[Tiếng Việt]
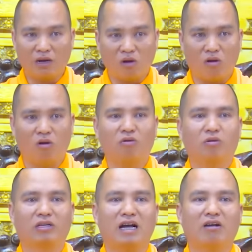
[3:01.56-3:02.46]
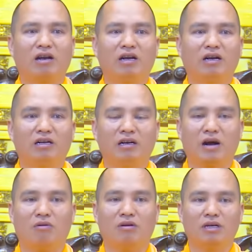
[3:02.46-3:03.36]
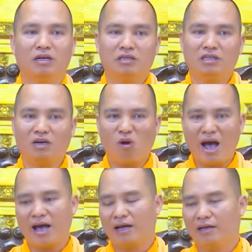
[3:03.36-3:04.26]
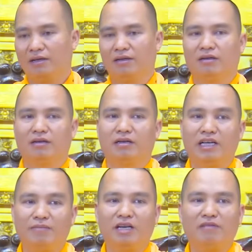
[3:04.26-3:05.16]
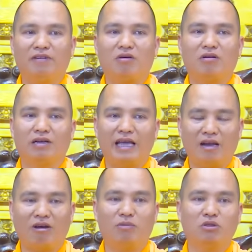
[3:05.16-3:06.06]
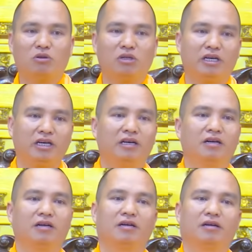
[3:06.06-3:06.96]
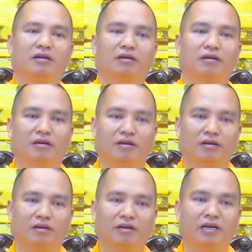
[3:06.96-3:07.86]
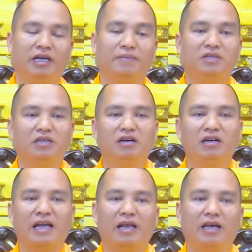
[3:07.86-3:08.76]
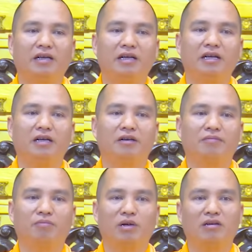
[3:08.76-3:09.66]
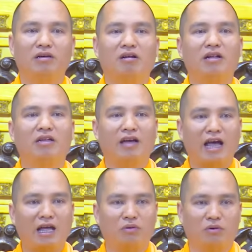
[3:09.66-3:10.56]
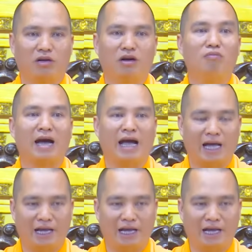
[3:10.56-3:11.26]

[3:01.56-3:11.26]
khổ của thằng con lớn hư hỏng chưa qua, niềm hy vọng le lói một chút thì nghiệp chướng lại lấy đi mất đứa con thứ hai của ông bà.